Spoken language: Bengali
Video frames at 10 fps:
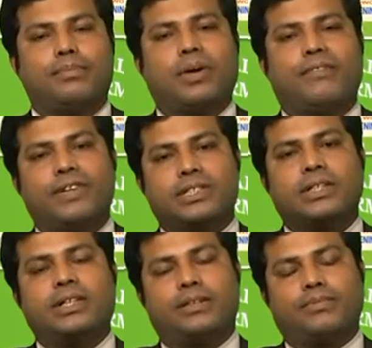
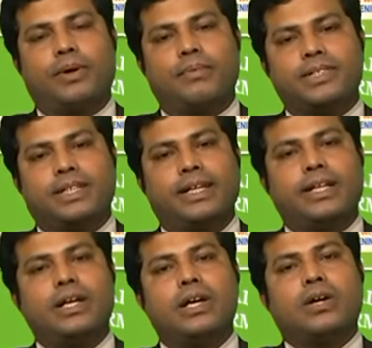প্রফেশন প্রফেশনের
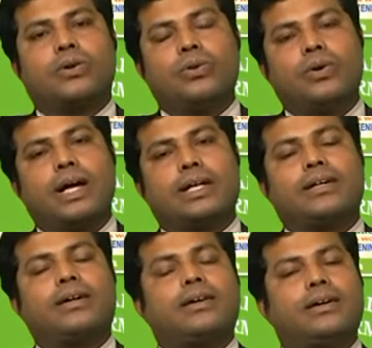কোনো
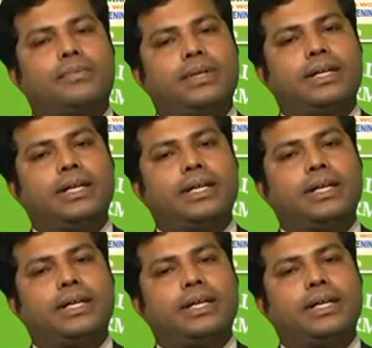একটা আপনি